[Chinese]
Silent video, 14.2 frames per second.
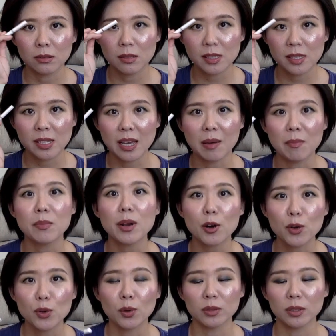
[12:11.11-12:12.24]
前
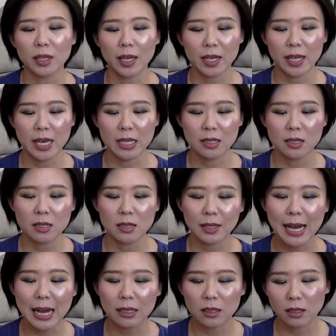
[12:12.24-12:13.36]
面用的那个颜色，
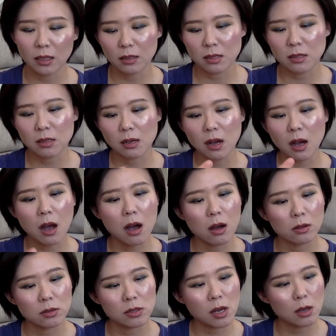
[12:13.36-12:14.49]
它的那个色
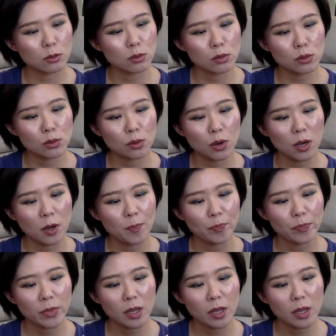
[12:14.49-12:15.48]
号叫做，